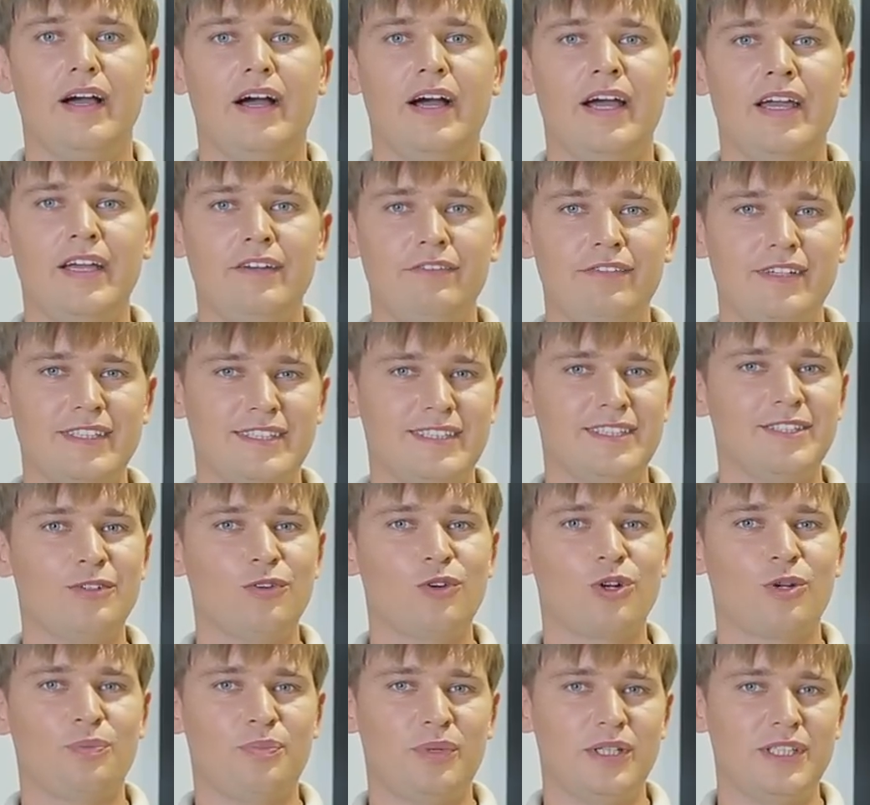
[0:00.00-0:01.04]
AFS
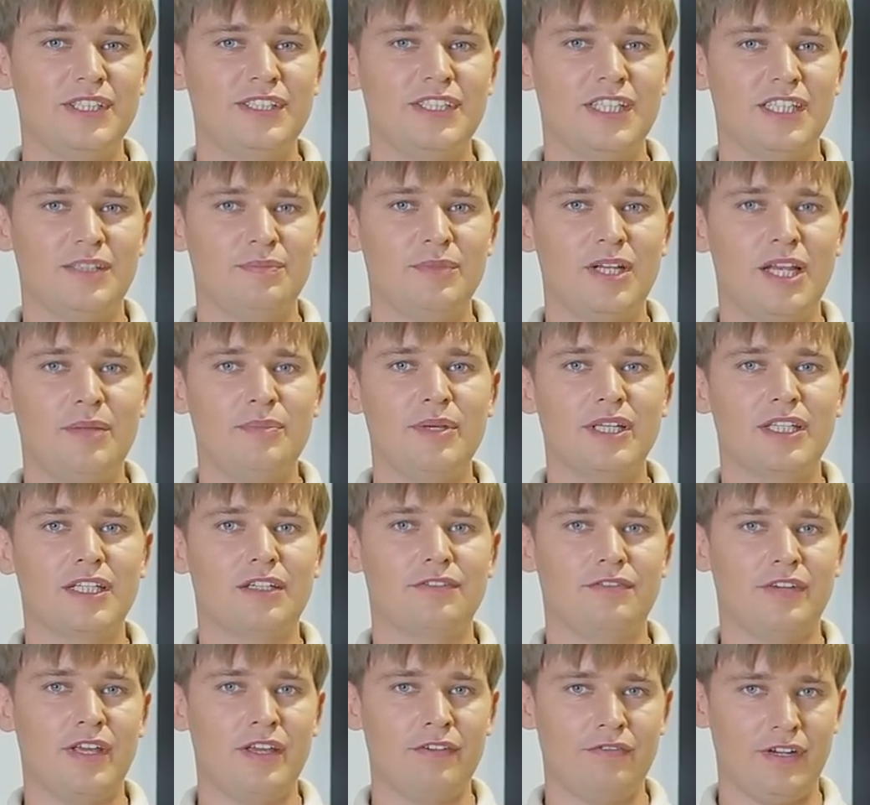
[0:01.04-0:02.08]
Nikkor 50 мм
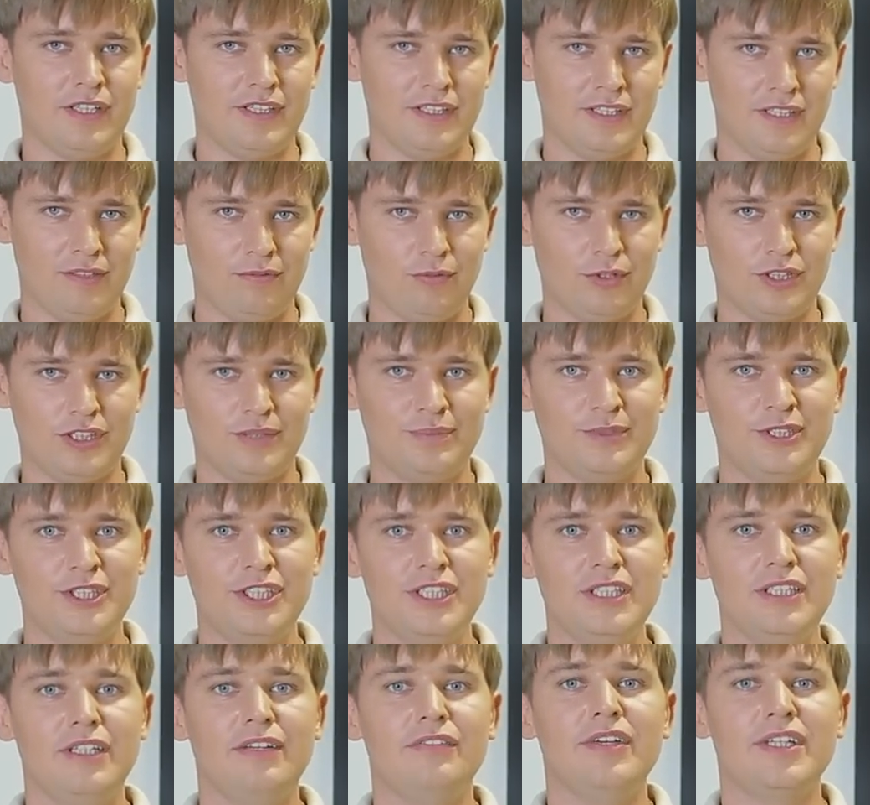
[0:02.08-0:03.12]

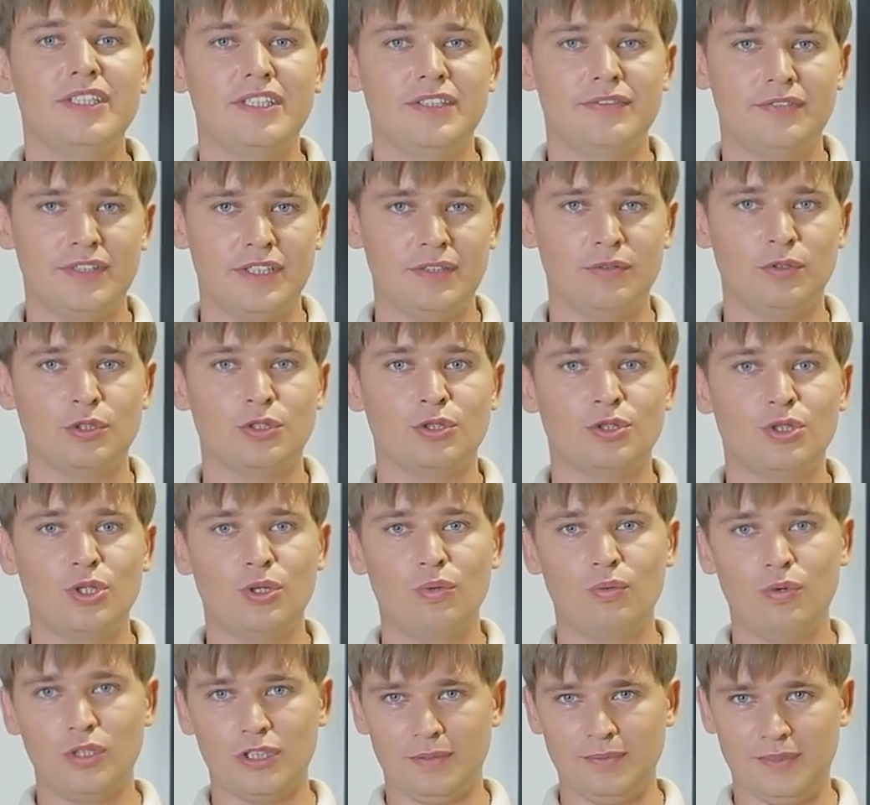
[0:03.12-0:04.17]
f1.8G весит всего
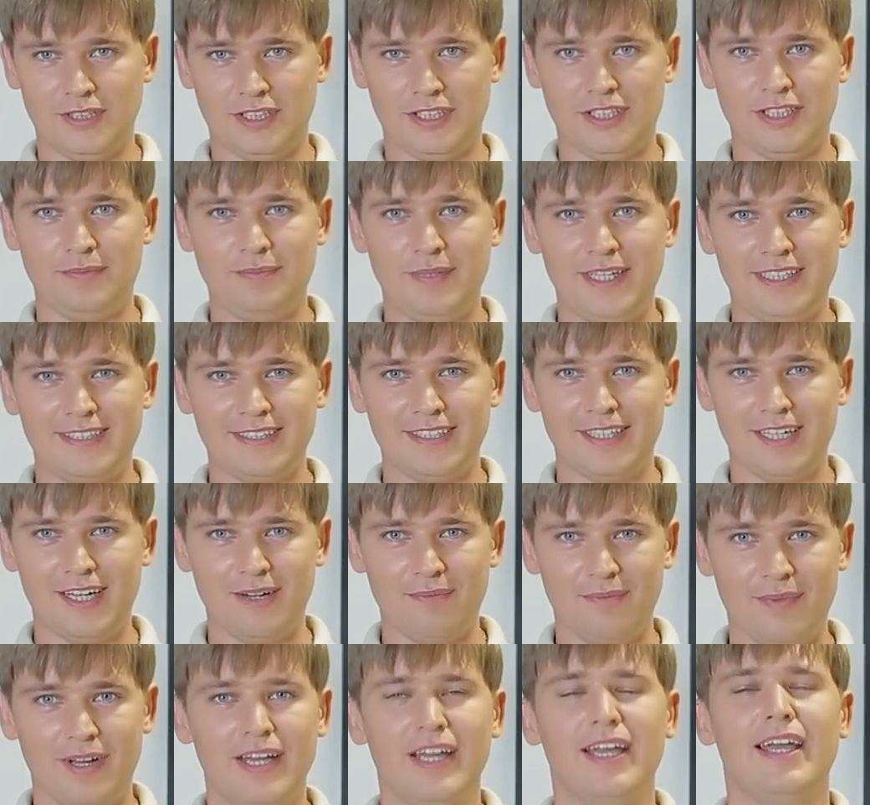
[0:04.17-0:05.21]
185 грамм.